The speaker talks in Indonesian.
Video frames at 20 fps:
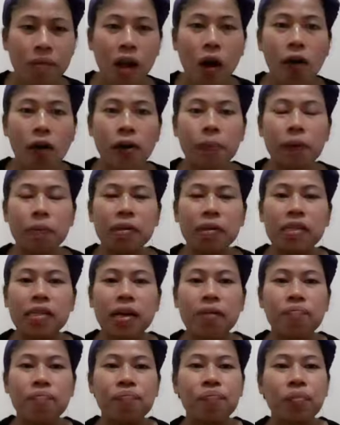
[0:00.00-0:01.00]
oke
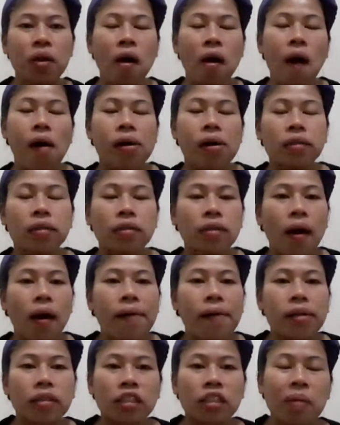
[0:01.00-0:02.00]
pemirsa
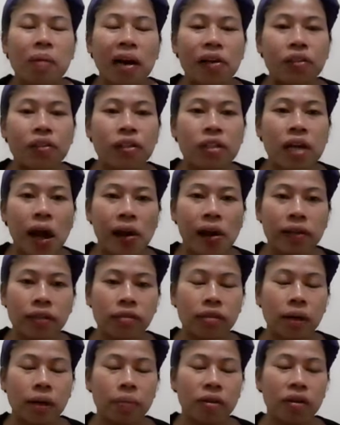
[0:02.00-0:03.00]
Terima kasih sekali
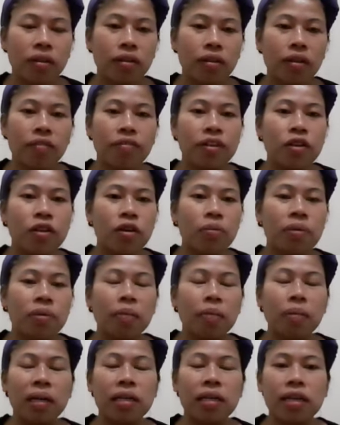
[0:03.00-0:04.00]
sudah menonton video Mia
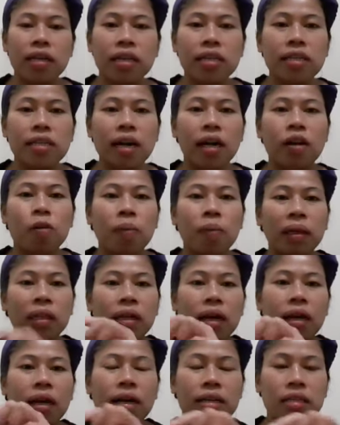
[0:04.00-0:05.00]
Mandiri. Jangan lupa
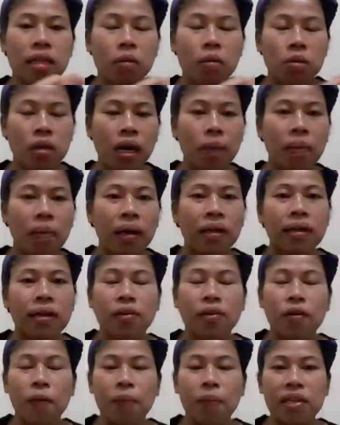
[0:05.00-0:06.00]
tinggalkan subscribe, like, dan
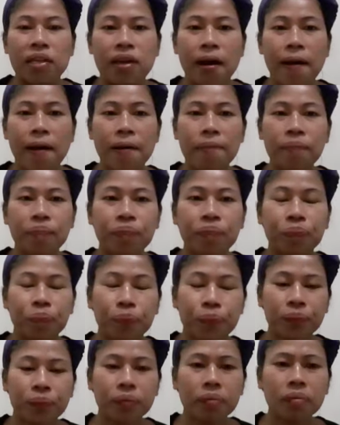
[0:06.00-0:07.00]
komennya.
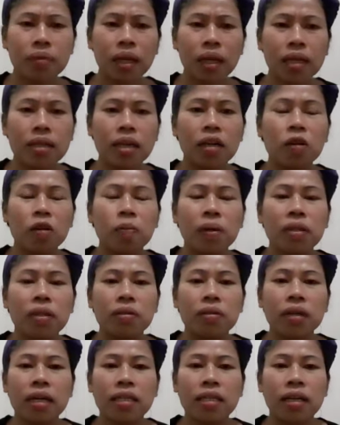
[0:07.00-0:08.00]
Jangan lupa
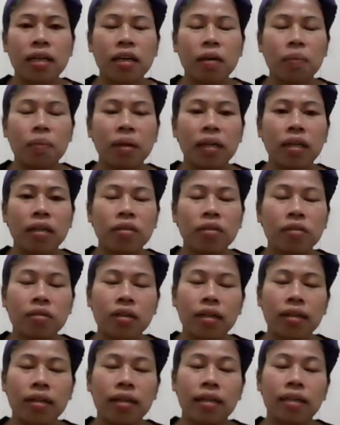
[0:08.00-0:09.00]
juga share ke media
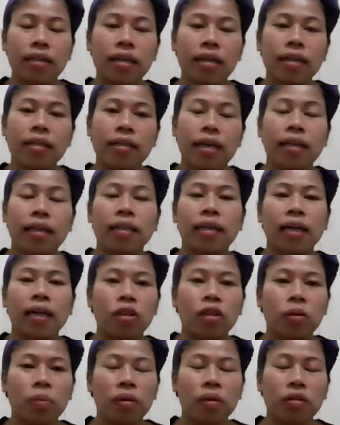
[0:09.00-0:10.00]
sosial kalian dan tekan
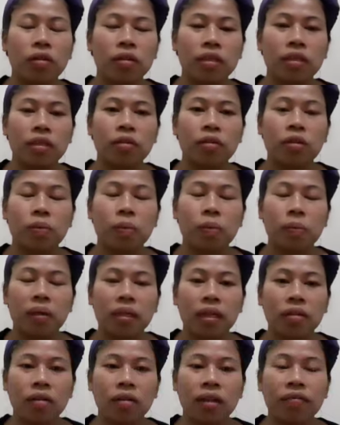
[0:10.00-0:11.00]
tombol loncengnya untuk
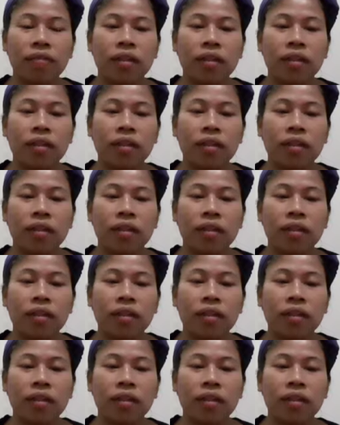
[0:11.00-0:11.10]
mendapatkan